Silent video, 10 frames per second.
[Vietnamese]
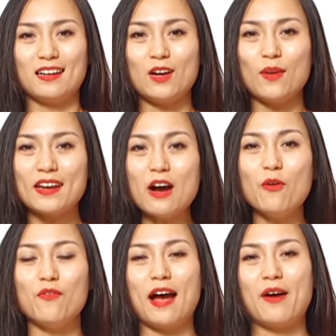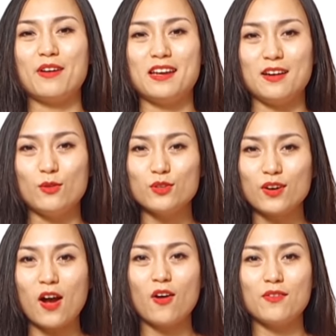các loại đậu và vào để nấu cho
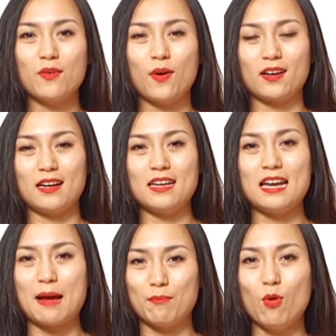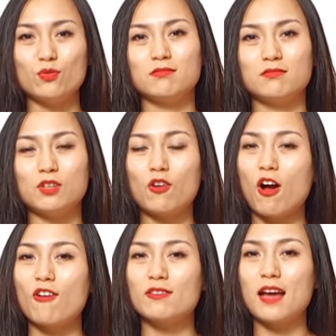con hoặc là để làm bột cho
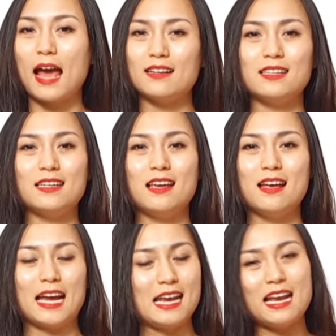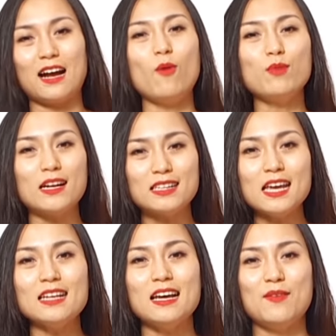con ăn thì cái này là không cần
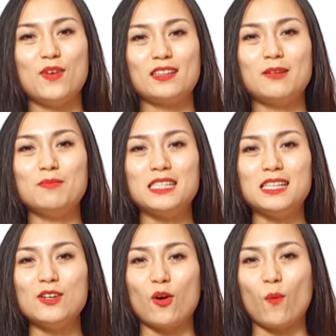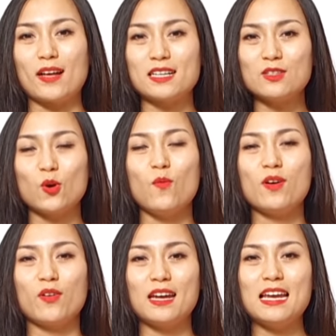thiết và thậm chí thì nó quá rắc rối mà
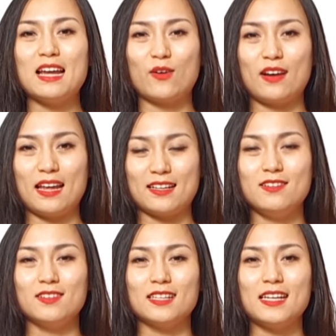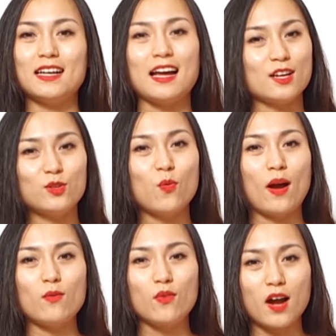có khi lại còn ảnh hưởng đến cả hệ tiêu
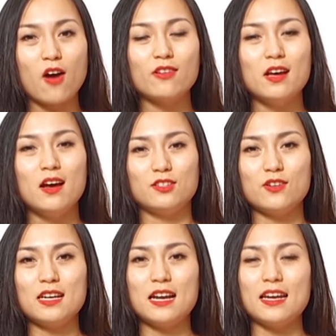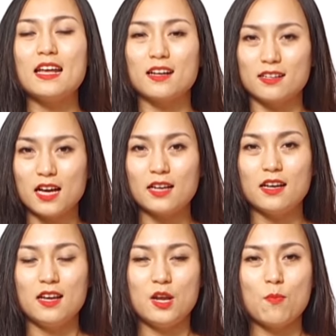hóa của con cho nên là để cẩn thận
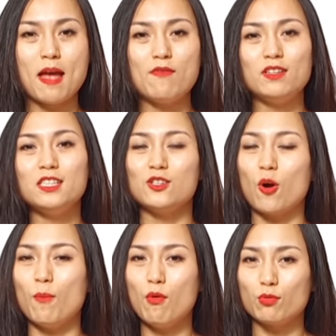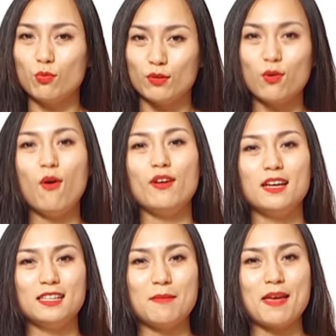nếu bé vẫn chỉ có một tuổi thôi
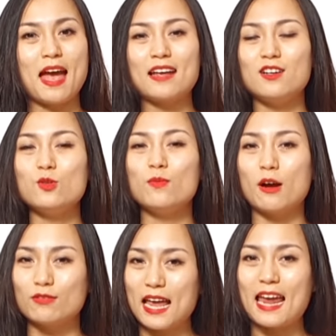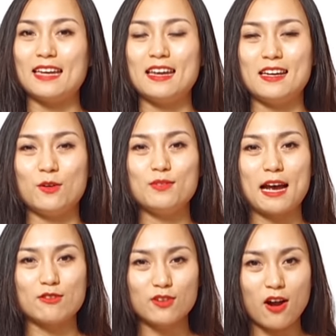thì mẹ hãy cứ dùng gạo tẻ để nấu
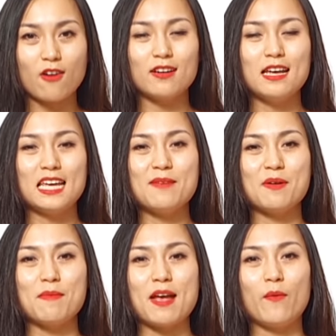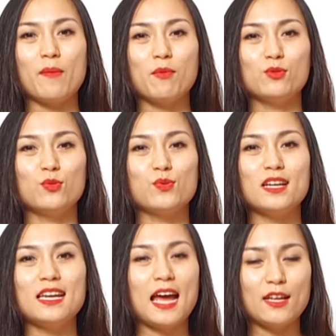cháo cho con khi mà bé khoảng một tuổi rưỡi
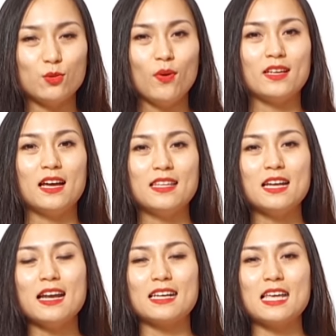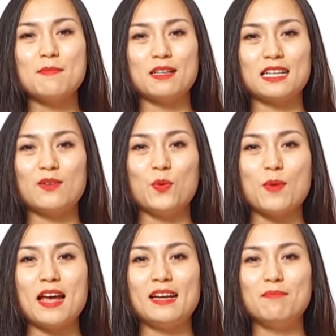đến 2 tuổi nhất là khi mà răng của
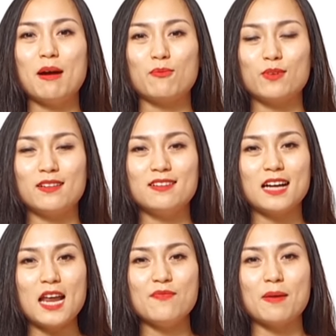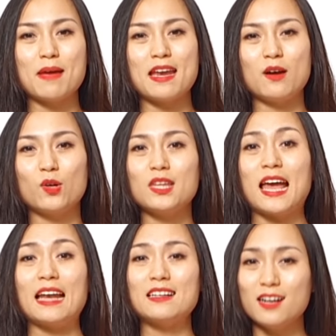bé đã mọc à, được hết và bé đã có thể
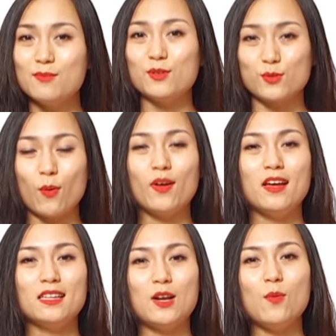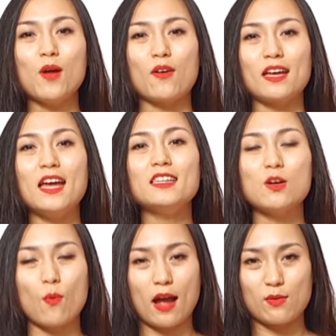ăn cơm được rồi thì lúc đó cái hệ
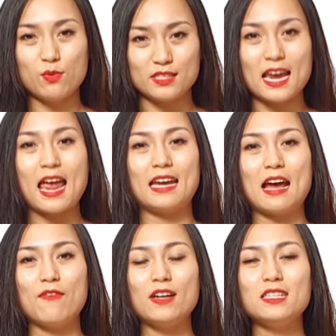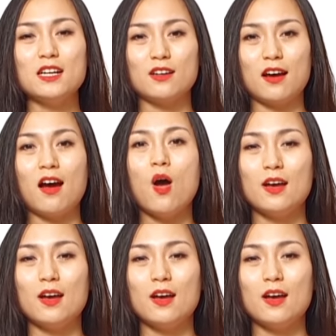tiêu hóa của trẻ đã phát triển à,